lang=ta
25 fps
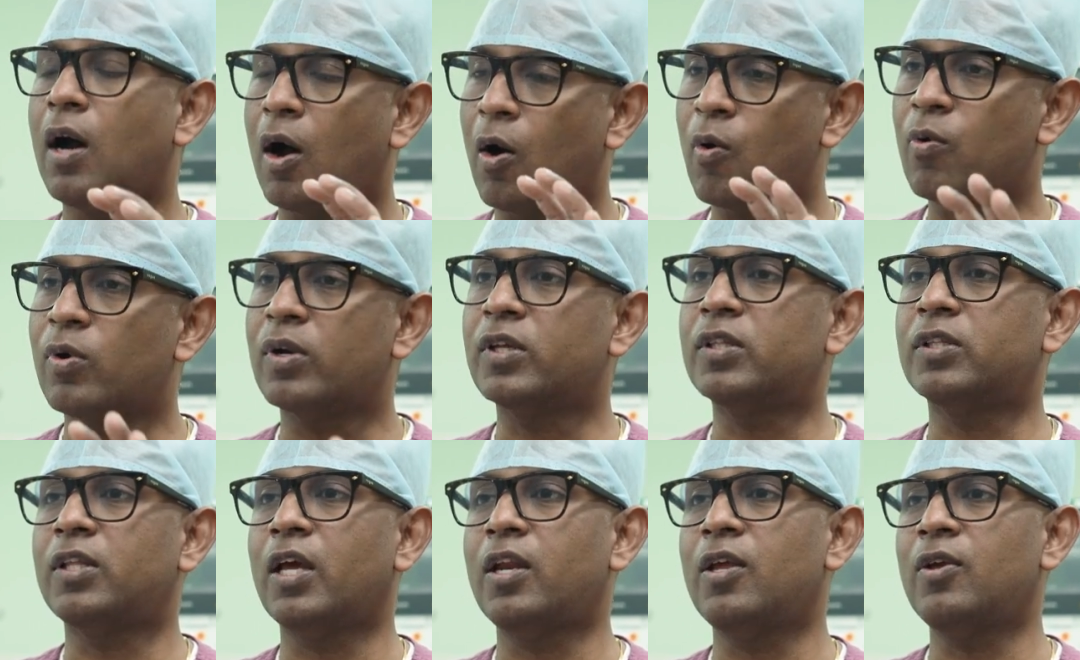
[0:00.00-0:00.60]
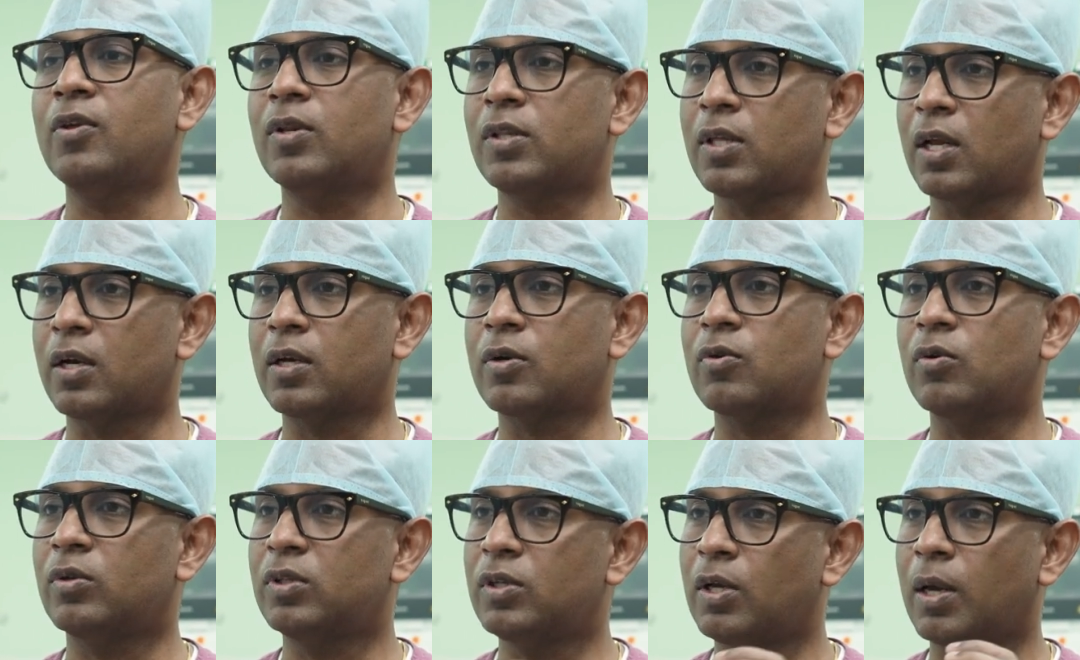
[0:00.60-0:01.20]
அவங்களுக்கு தெரியும்
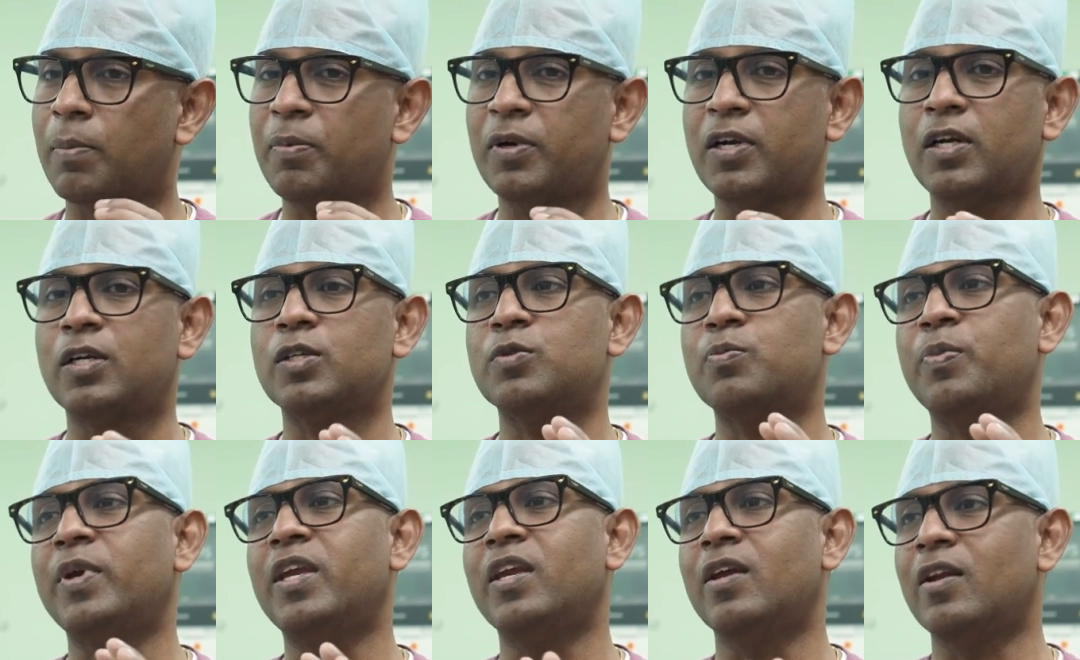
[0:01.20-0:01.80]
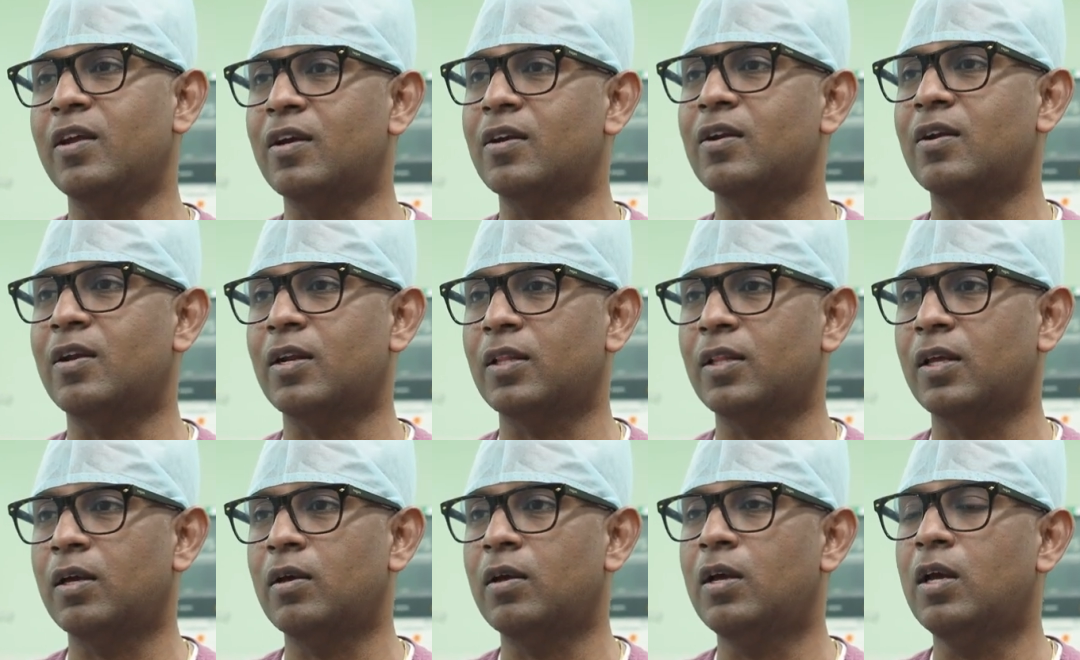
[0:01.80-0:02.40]
தனக்கு வந்து ஹெப்படைட்டிஸ் பி
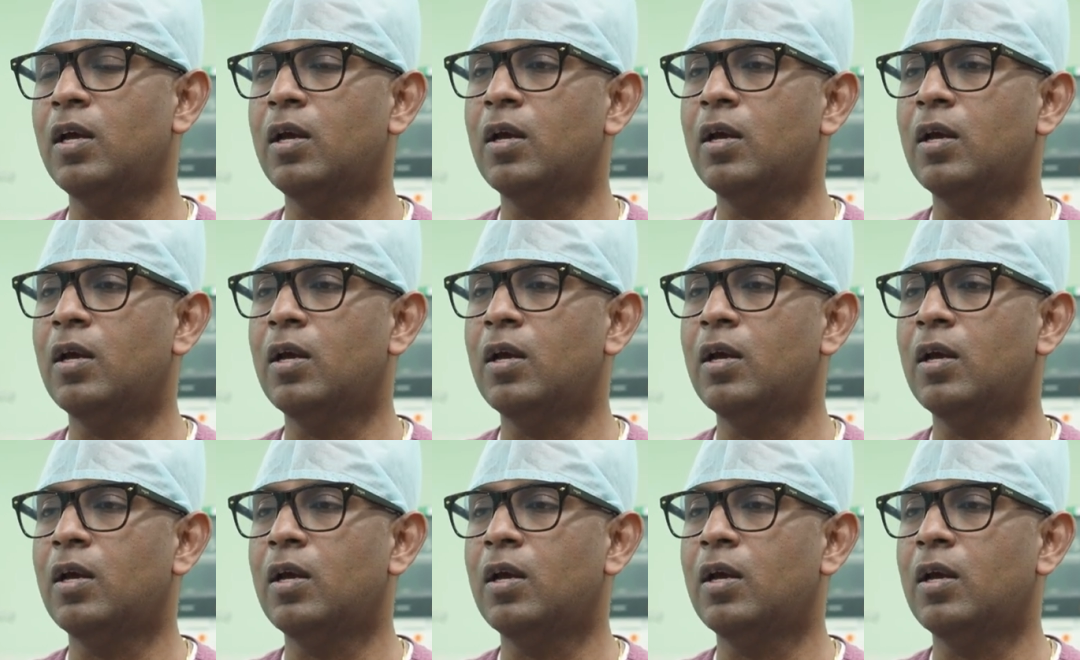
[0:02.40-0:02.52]
இருக்குன்றது